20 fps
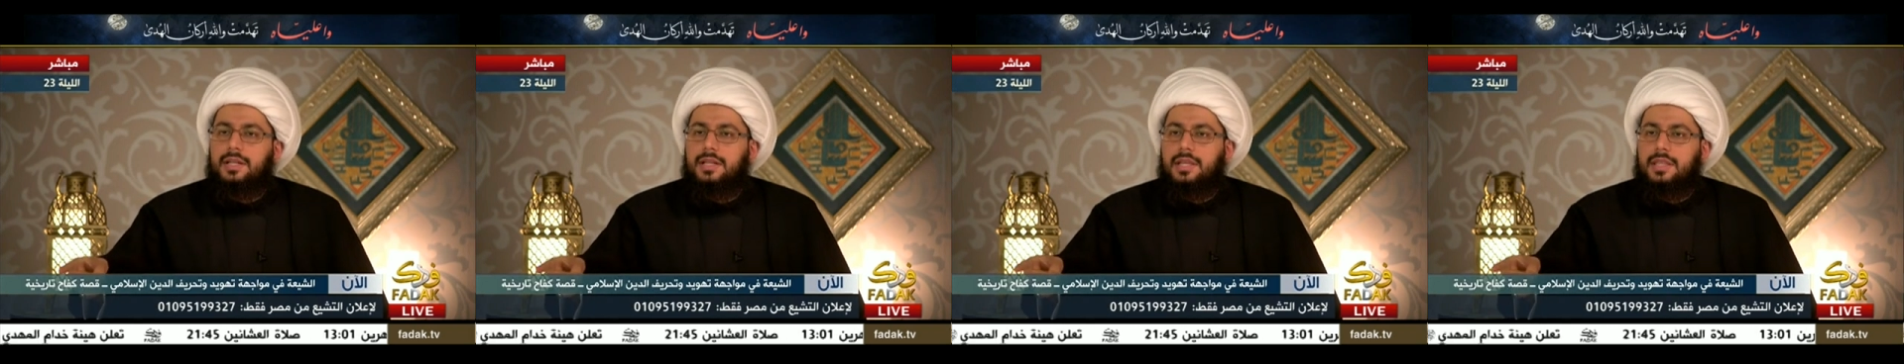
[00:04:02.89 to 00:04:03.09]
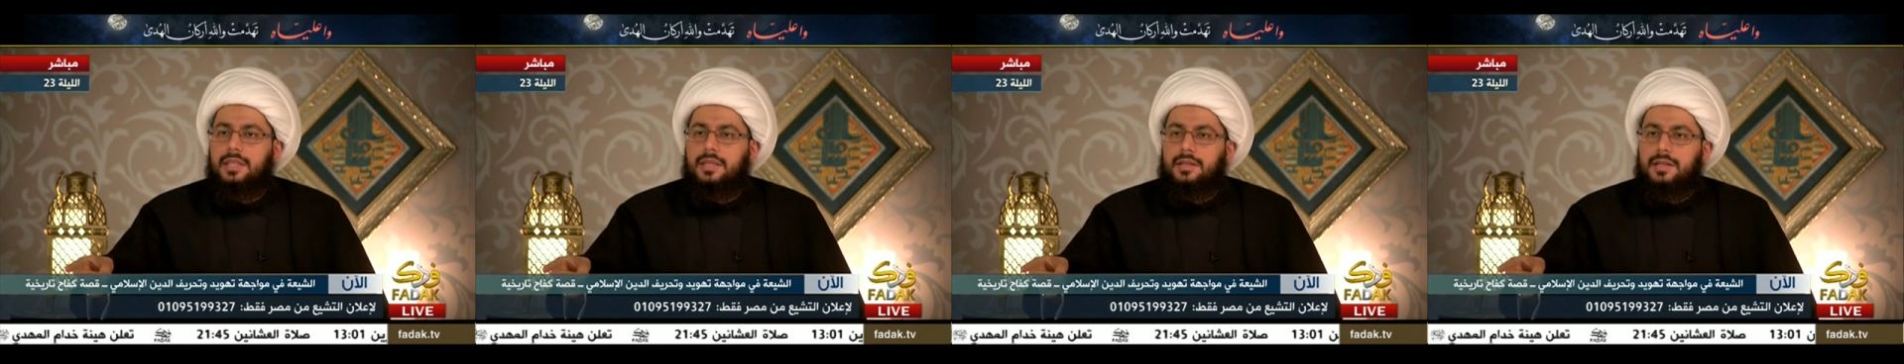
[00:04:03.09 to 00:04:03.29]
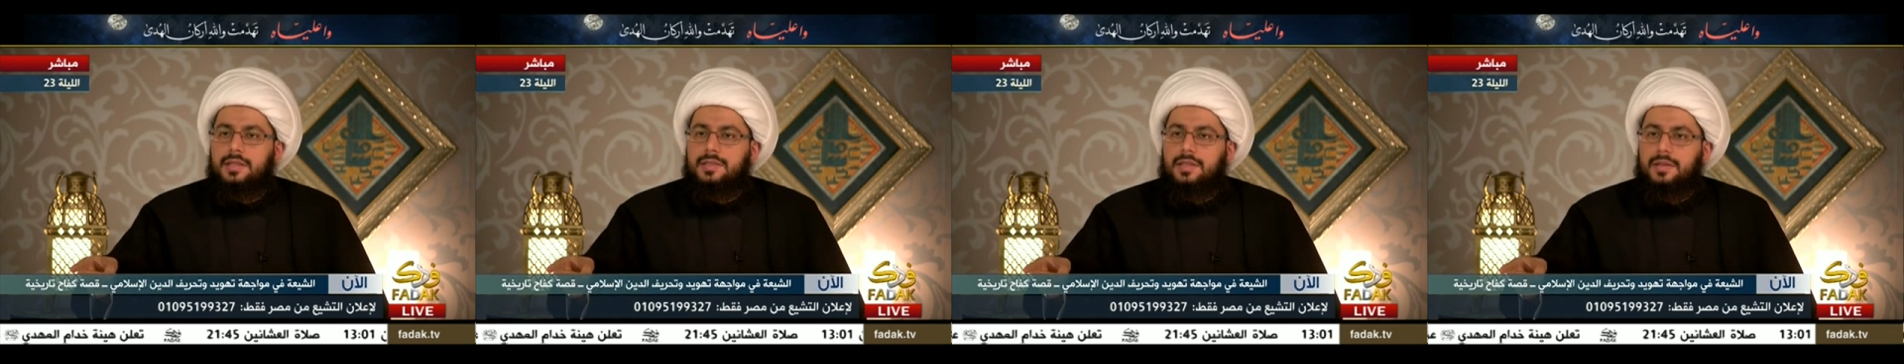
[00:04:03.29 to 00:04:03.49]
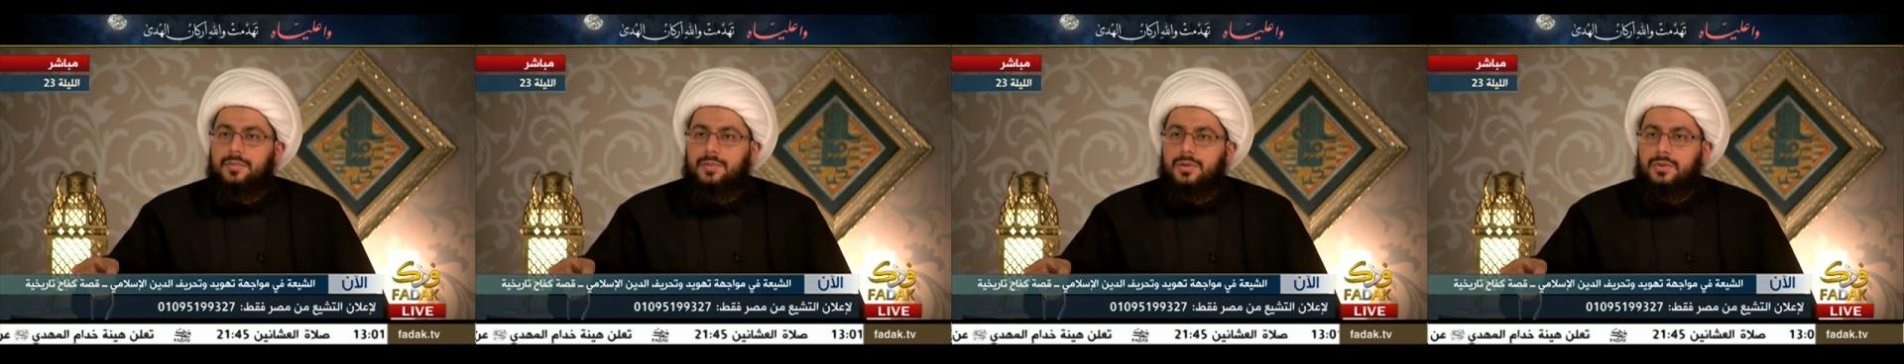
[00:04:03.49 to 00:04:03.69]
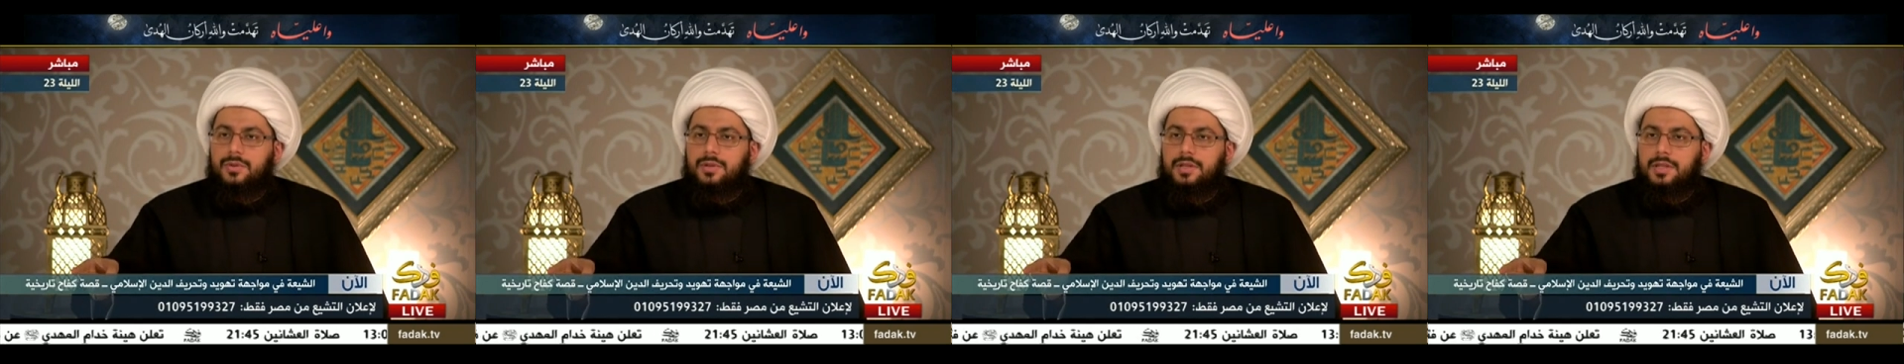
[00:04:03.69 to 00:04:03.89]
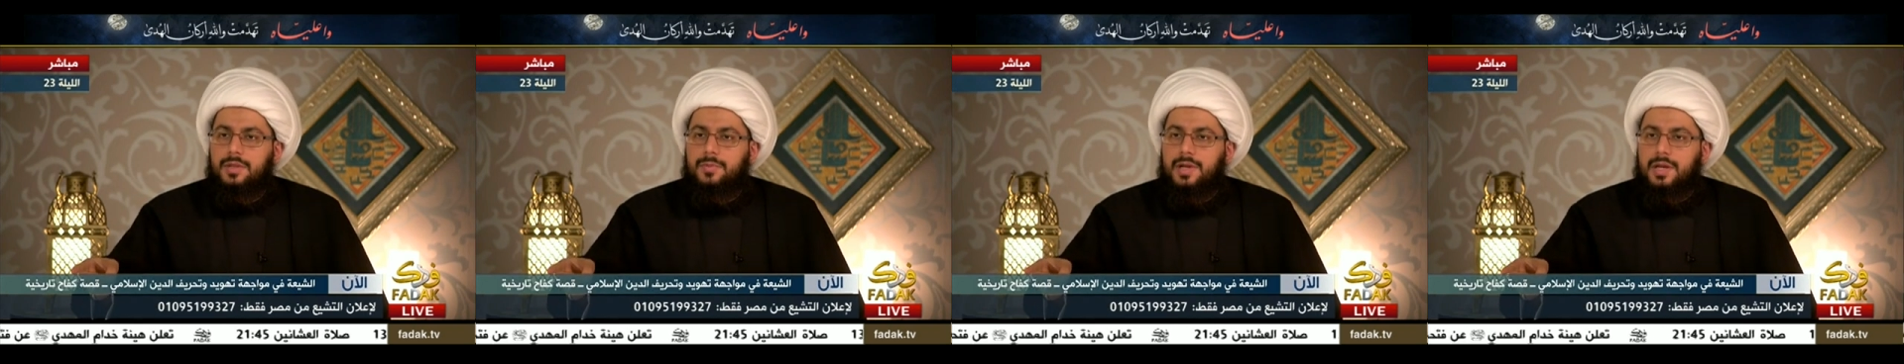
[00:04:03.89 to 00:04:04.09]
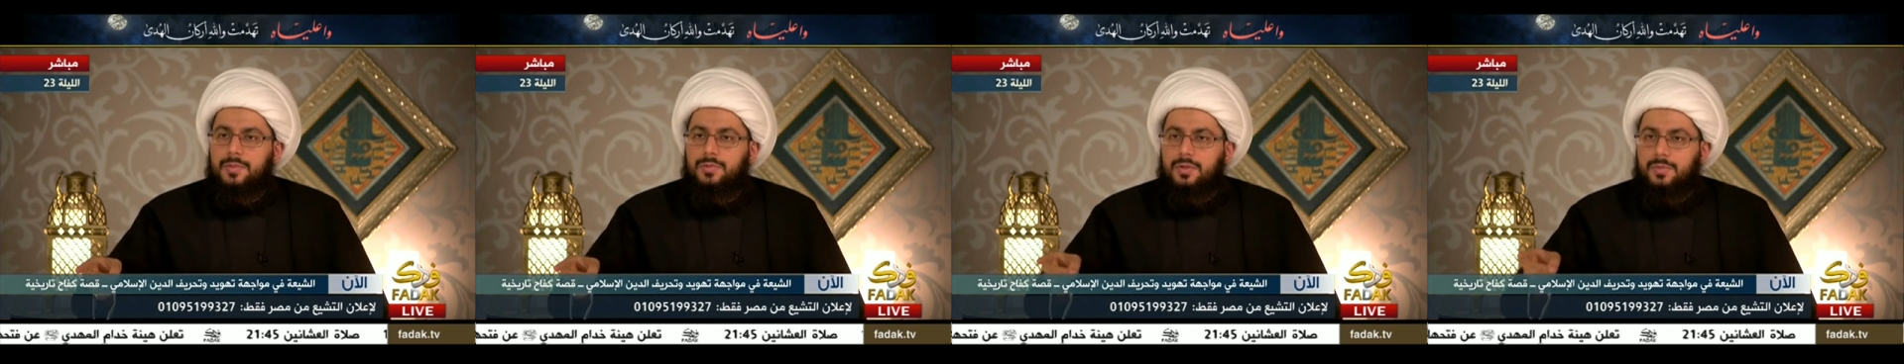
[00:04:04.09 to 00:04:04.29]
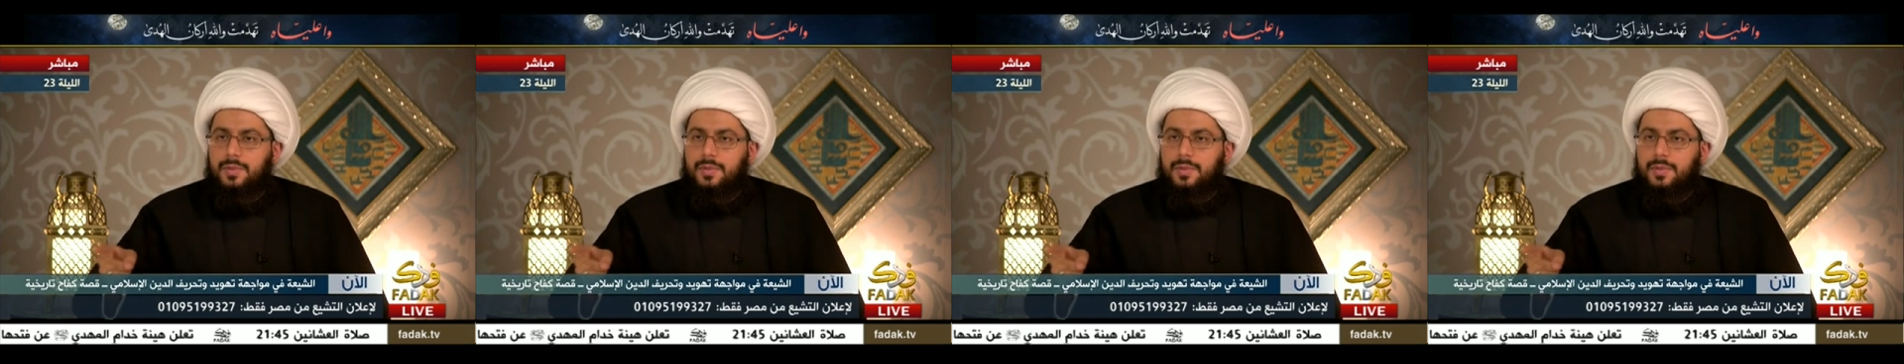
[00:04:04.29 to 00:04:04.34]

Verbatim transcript: الذي رسمه الإمام